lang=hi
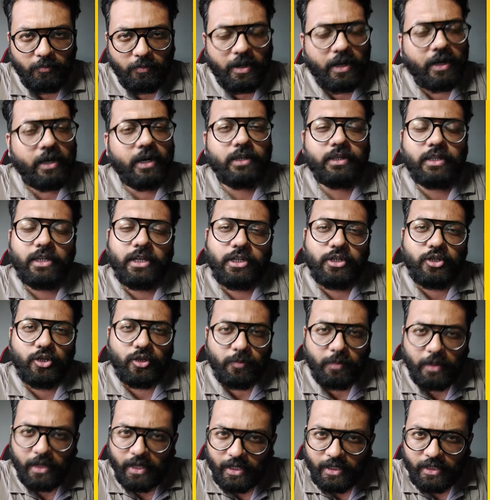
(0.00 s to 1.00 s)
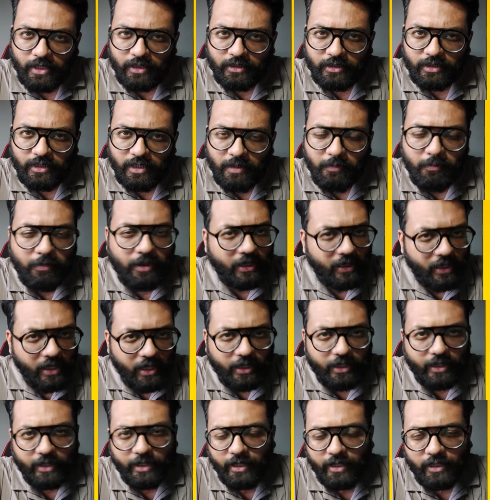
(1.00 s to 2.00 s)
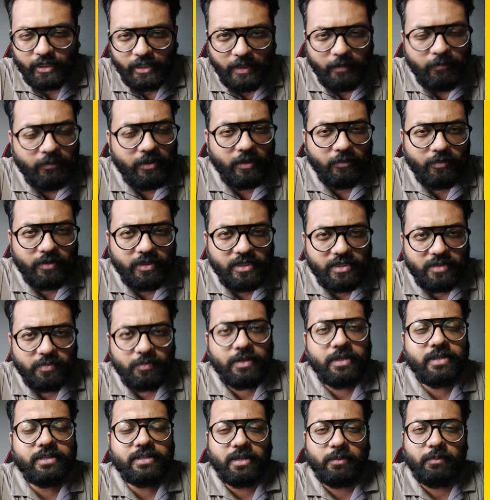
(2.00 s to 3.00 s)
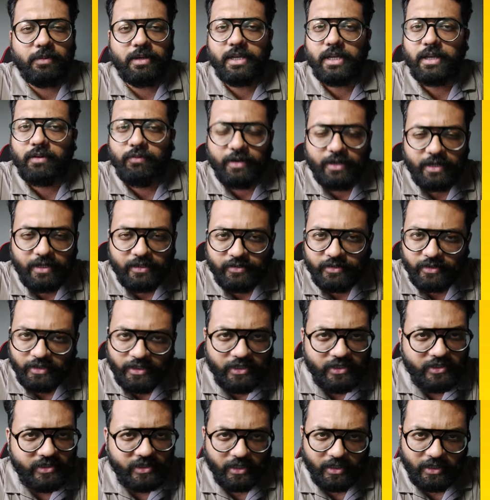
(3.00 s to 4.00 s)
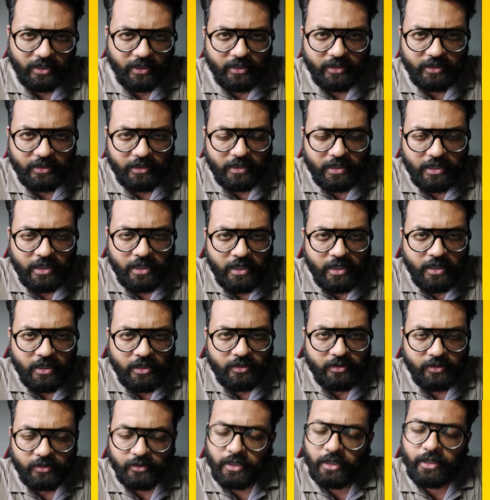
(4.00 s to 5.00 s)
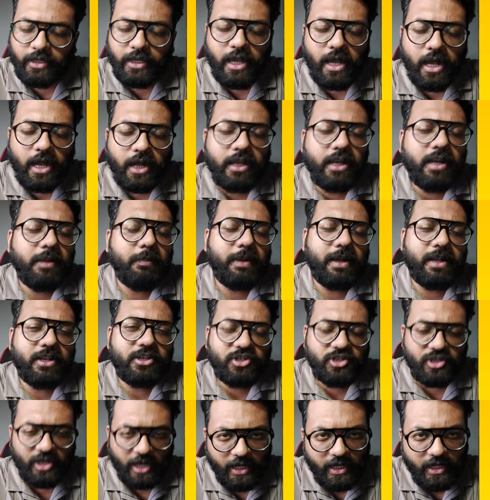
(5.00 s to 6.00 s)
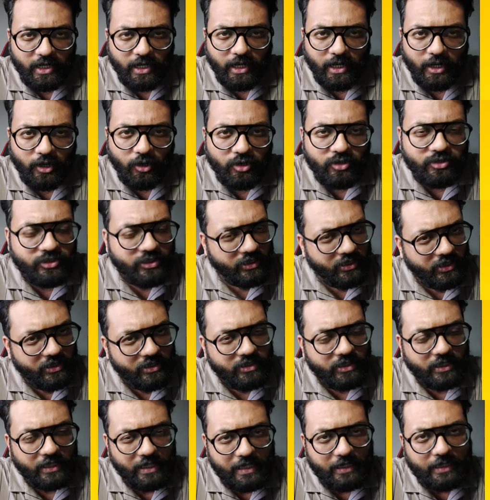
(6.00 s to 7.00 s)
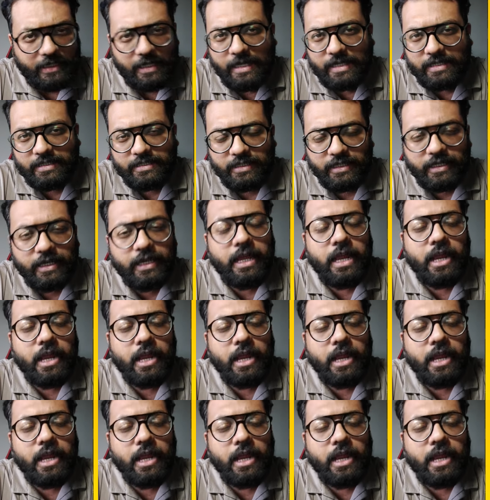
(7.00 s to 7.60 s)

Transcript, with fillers: बांग्लादेश और भारत की महिला क्रिकेट टीम के बीच में इस समय एक वनडे सीरीज चल रही थी जिसका कि आखिरी मैच टाई रहा और सीरीज एक एक से